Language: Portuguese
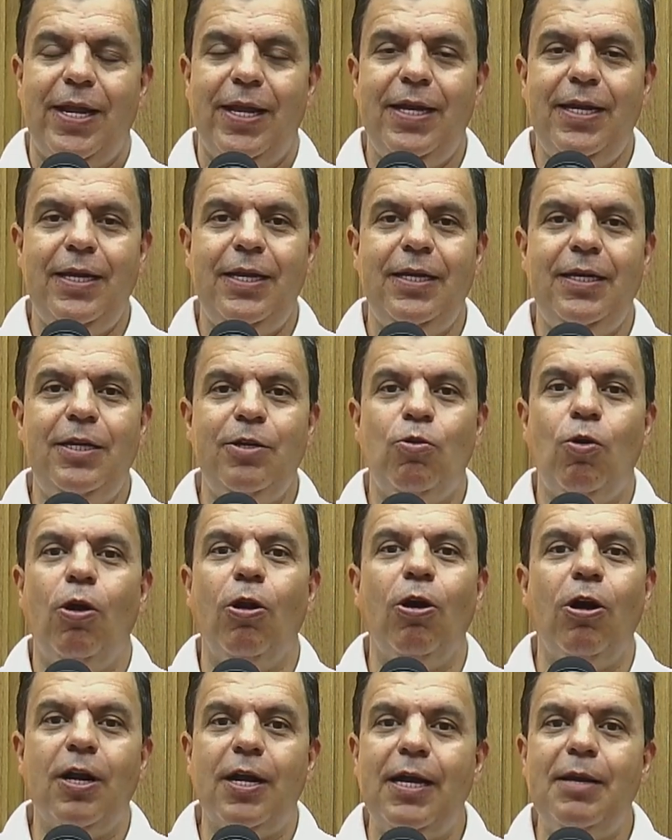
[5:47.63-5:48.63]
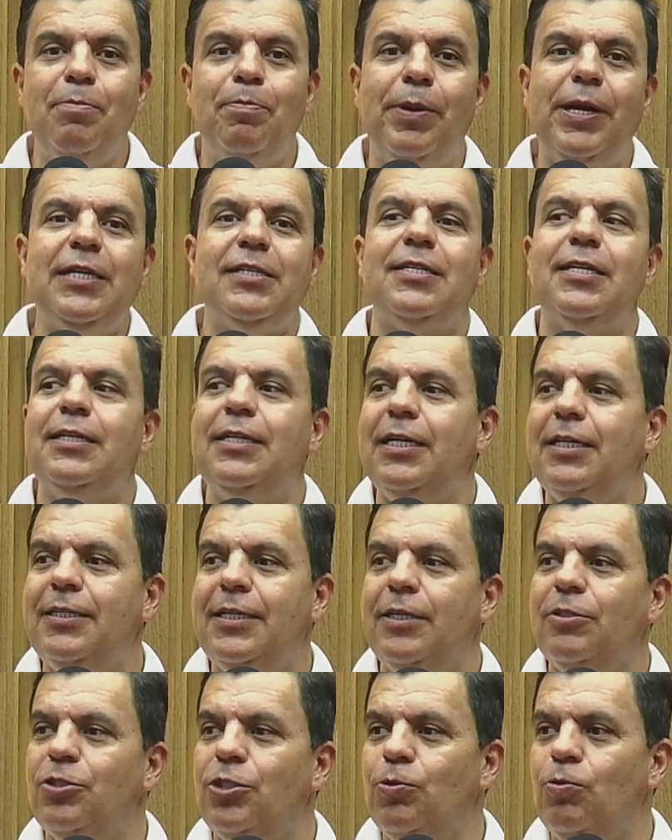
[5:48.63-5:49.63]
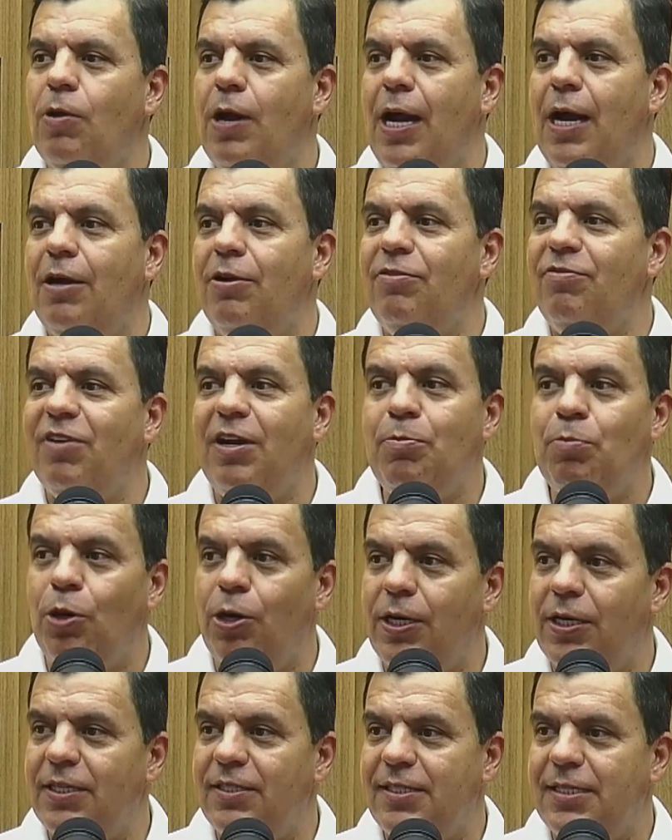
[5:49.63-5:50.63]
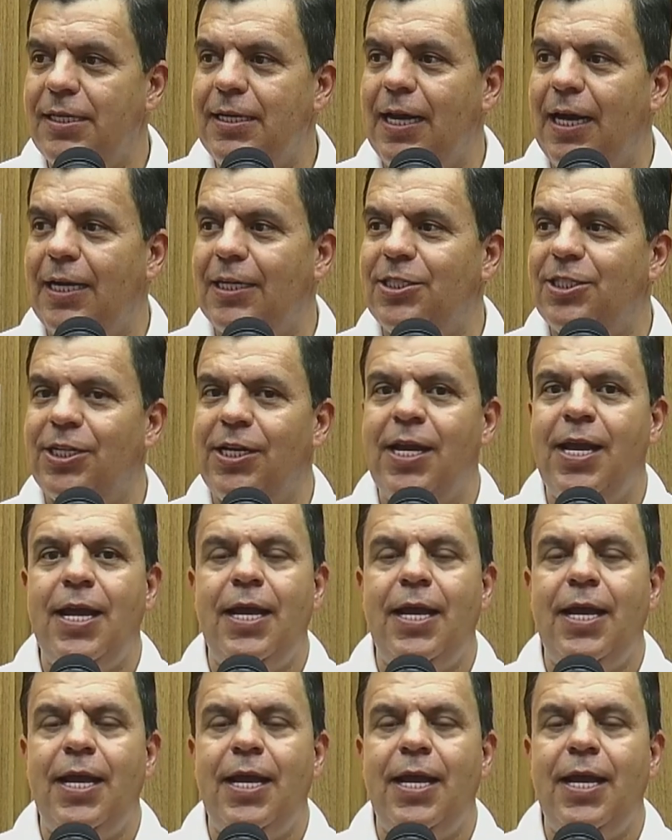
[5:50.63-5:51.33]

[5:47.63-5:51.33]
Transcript: Ele coloca a empresa dele dentro de um carro e vai embora da cidade.